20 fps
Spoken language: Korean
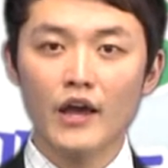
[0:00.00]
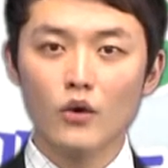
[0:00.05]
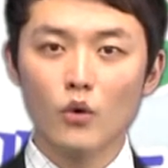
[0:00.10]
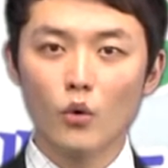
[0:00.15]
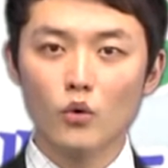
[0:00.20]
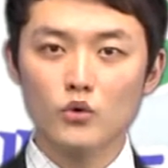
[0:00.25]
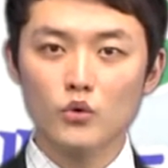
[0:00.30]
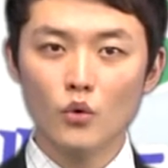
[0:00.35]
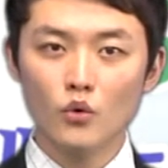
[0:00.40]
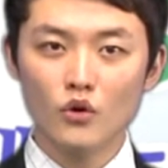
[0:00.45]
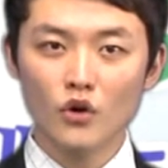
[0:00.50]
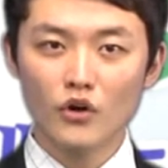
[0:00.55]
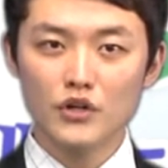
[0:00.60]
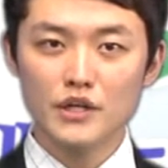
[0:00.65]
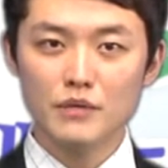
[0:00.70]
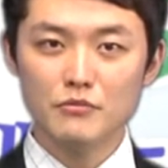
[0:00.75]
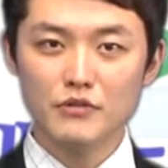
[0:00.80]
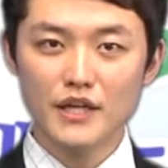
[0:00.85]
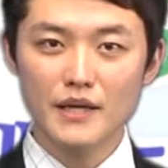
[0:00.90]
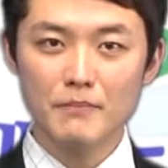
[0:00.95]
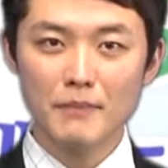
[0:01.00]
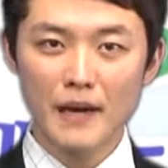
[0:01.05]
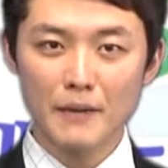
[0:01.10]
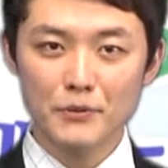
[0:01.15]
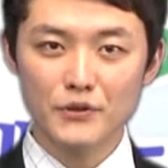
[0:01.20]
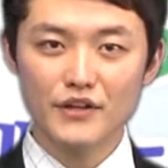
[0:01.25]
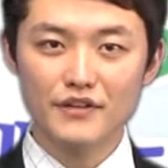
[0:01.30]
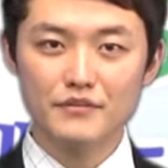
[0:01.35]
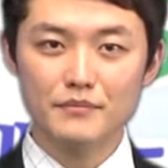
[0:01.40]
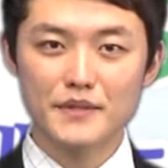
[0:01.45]
공동 건의문이
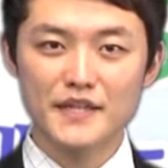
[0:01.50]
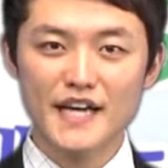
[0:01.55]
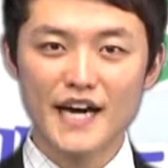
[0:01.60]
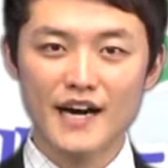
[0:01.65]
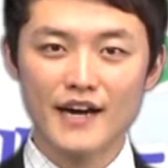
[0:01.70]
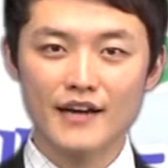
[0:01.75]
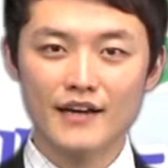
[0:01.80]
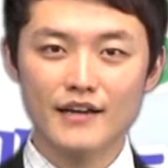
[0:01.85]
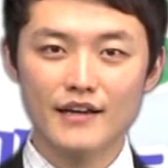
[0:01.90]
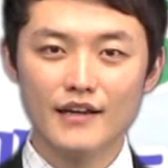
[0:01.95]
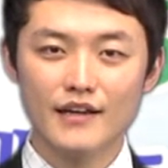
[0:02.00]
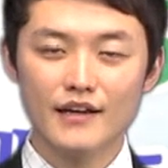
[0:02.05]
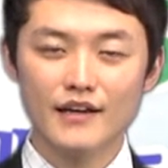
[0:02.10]
발표됐습니다.